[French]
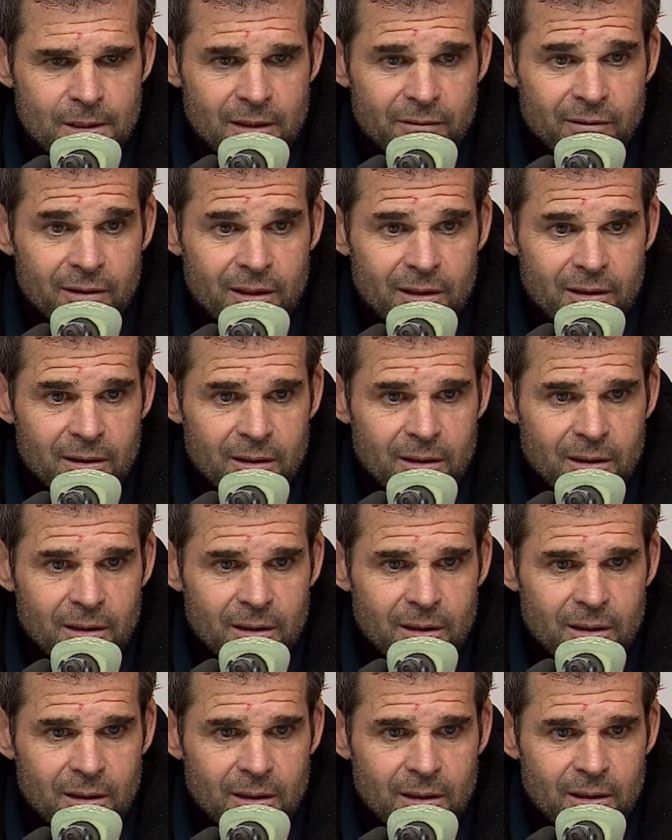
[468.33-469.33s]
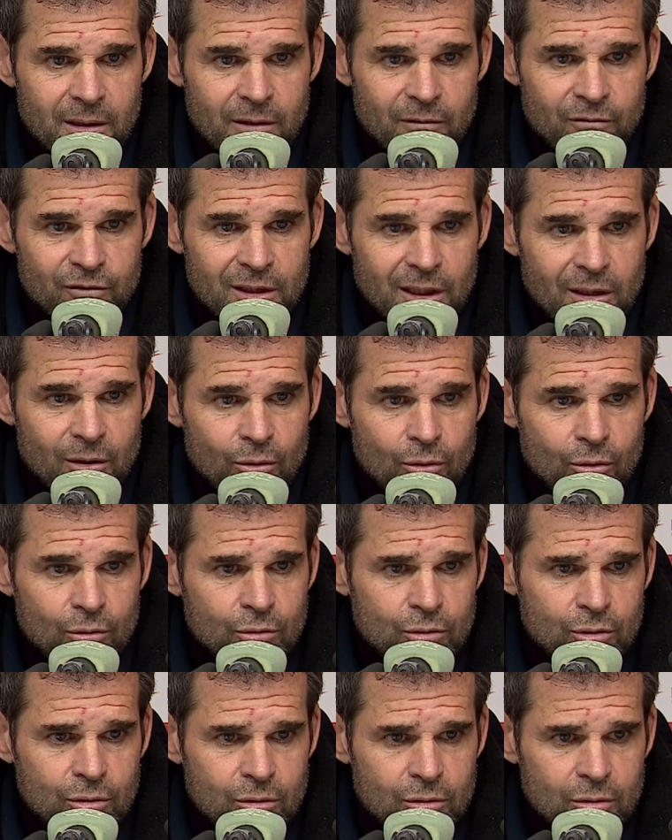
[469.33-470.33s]
eh ben, euh, on faisait un gros
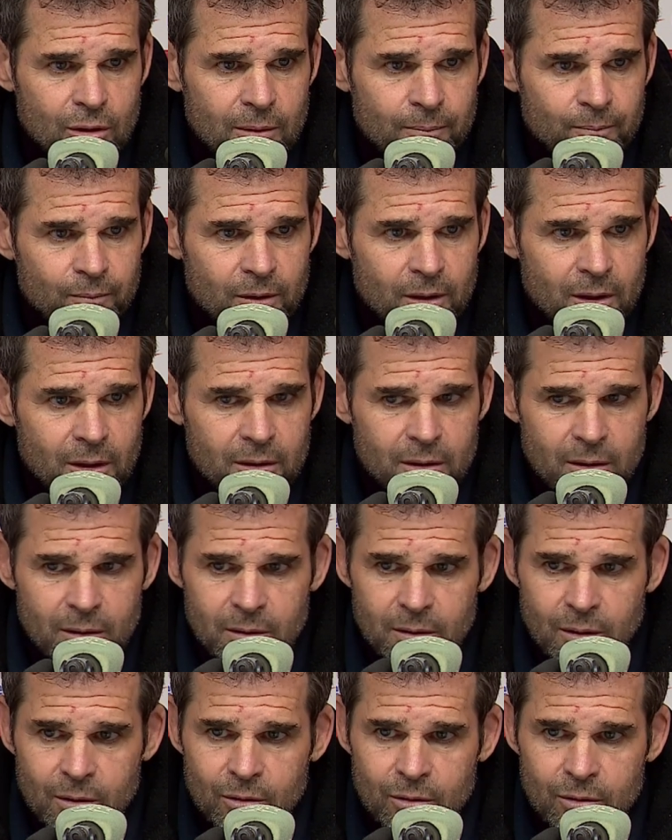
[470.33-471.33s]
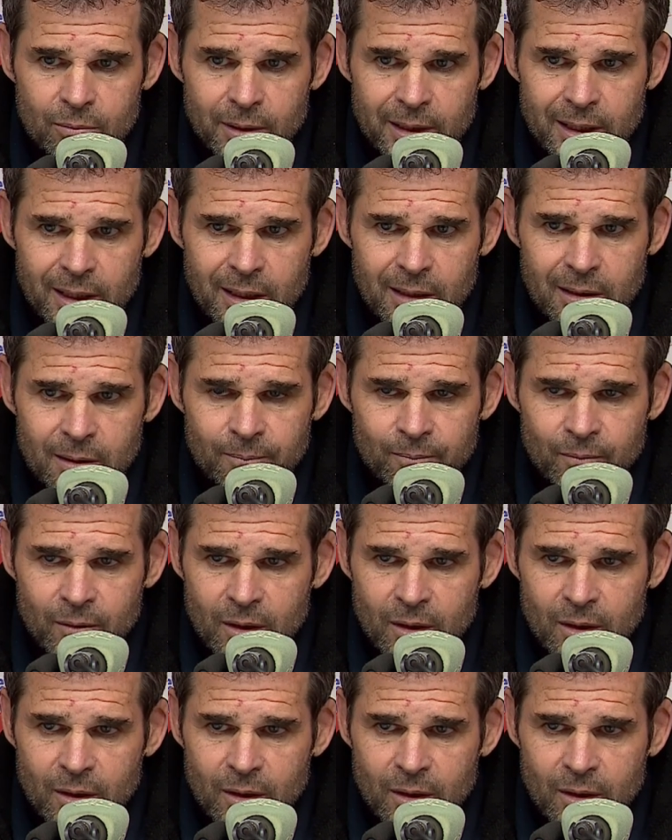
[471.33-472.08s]
coup ce soir hein, dans, notre bagarre.